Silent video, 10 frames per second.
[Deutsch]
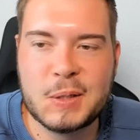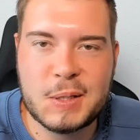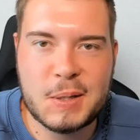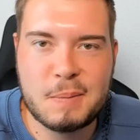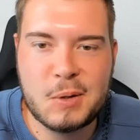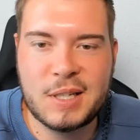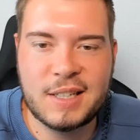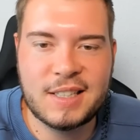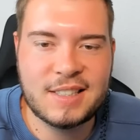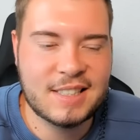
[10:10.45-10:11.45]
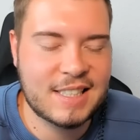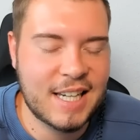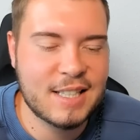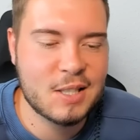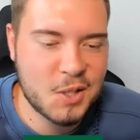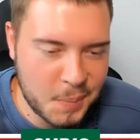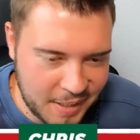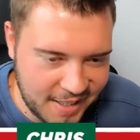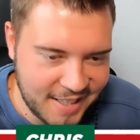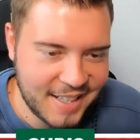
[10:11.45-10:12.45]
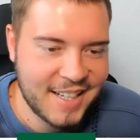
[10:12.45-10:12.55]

und äh, München ist es Jan oh, Sommer. Oh, Jan